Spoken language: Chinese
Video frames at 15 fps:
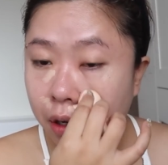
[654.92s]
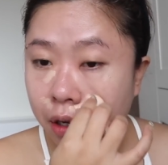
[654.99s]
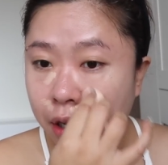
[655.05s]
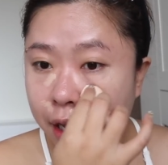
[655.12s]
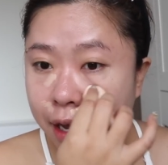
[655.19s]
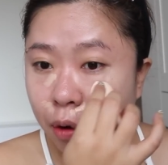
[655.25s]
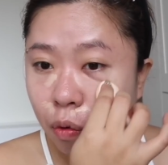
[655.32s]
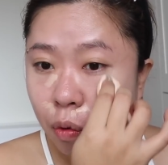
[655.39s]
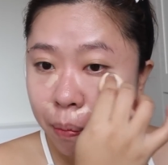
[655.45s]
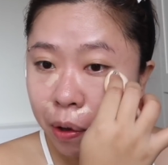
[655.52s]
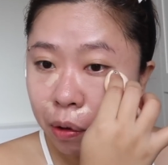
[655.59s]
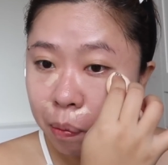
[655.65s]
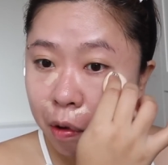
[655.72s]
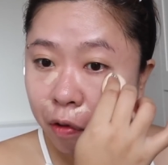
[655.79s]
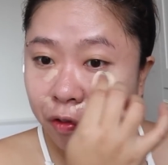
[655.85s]
业务没
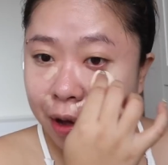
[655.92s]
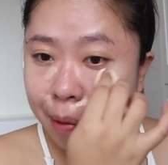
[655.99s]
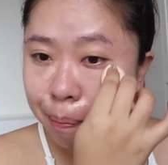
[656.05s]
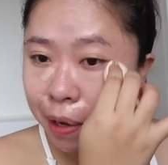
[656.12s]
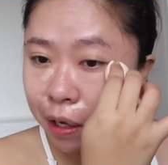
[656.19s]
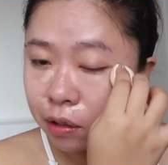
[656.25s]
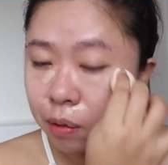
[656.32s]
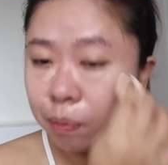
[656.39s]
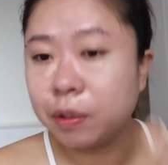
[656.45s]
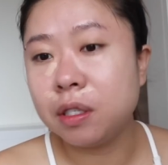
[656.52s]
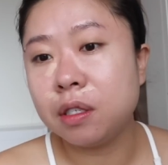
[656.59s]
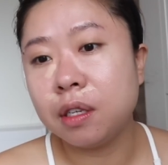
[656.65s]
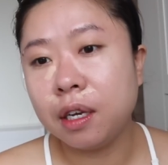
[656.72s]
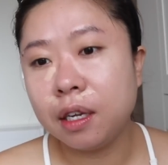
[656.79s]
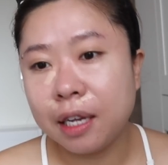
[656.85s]
有那么繁忙什么
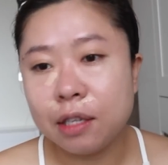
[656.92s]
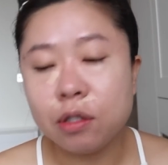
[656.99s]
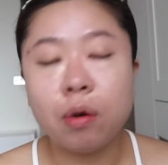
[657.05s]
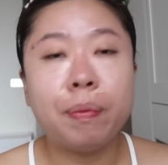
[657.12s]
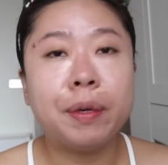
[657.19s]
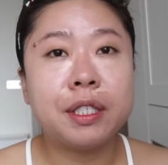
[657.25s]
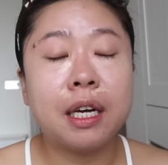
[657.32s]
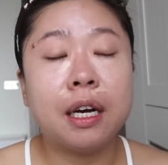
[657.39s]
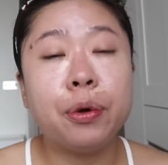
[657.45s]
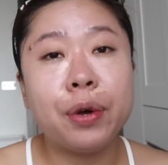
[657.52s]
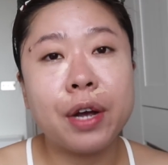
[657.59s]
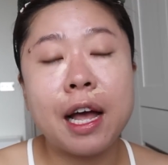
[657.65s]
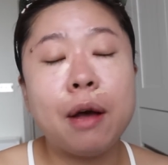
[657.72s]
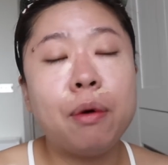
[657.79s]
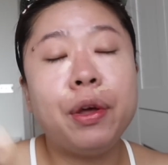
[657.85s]
之类。但是我们上个月
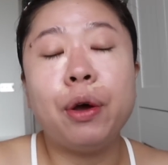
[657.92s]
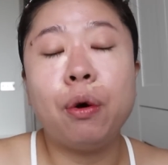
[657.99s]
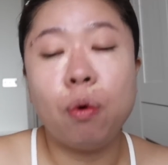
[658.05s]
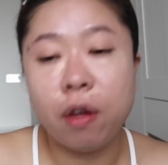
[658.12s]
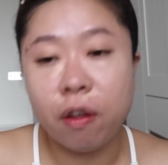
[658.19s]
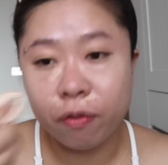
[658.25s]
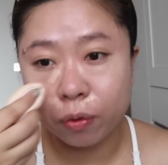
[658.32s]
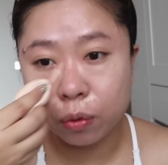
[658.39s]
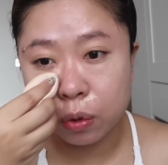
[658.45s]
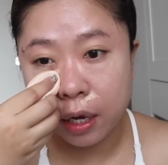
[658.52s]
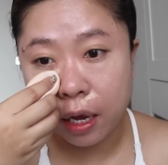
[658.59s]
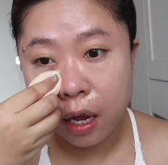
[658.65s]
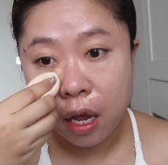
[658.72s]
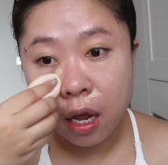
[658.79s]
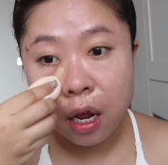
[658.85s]
开会有恢复，所
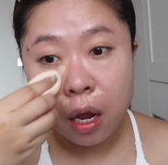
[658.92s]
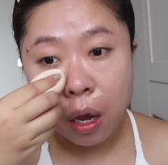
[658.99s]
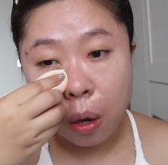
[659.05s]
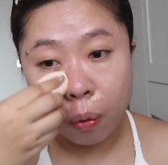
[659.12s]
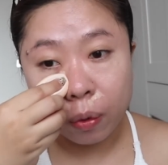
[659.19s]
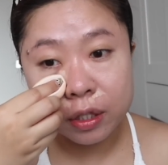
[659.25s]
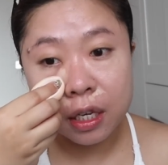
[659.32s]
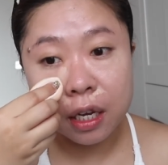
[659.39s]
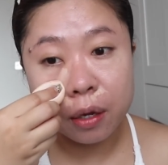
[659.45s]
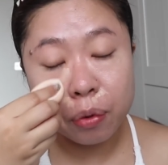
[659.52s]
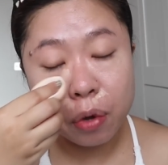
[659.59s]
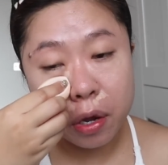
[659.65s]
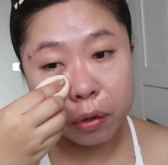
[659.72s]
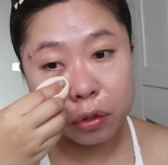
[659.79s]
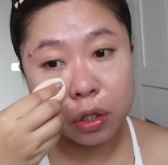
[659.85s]
以我这个
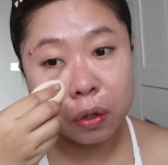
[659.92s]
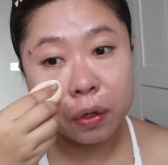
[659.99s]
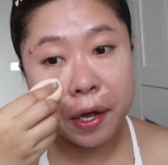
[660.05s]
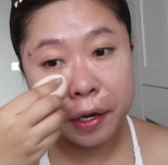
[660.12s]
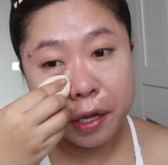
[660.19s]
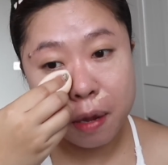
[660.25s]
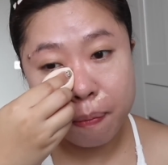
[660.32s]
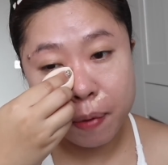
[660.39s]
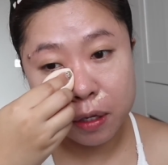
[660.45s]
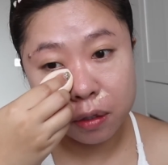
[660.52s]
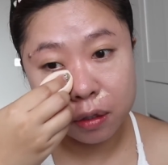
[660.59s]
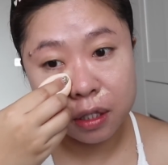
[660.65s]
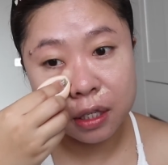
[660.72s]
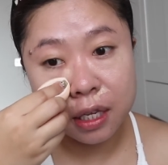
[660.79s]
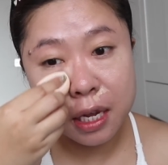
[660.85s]
月有收到一笔
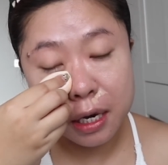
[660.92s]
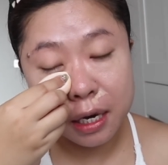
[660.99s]
就是一